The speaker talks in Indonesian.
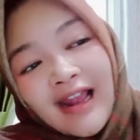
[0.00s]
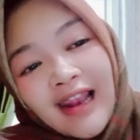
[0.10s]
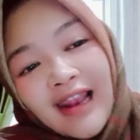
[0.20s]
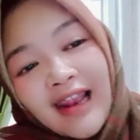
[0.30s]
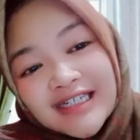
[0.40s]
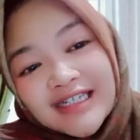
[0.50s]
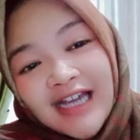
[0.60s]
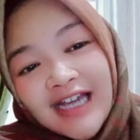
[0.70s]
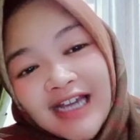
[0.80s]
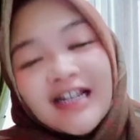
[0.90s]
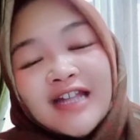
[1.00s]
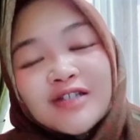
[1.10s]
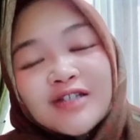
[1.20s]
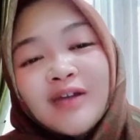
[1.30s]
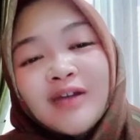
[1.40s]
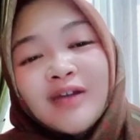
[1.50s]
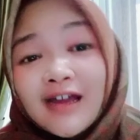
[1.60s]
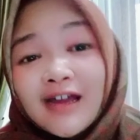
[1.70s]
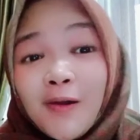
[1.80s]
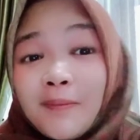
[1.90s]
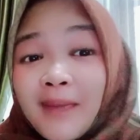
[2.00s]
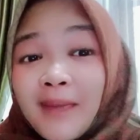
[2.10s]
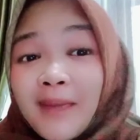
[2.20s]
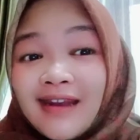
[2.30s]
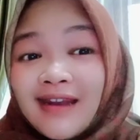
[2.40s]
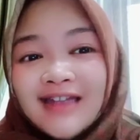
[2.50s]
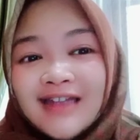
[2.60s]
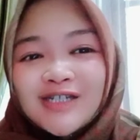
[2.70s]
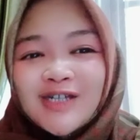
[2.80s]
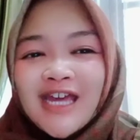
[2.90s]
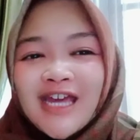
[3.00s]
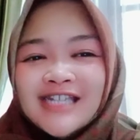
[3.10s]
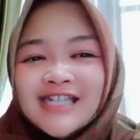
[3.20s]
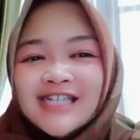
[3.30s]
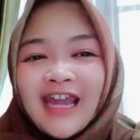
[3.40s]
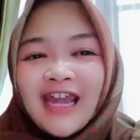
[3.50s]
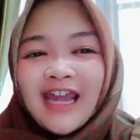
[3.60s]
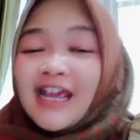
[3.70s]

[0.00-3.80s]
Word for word: like jika kalian suka, komen, dan juga share.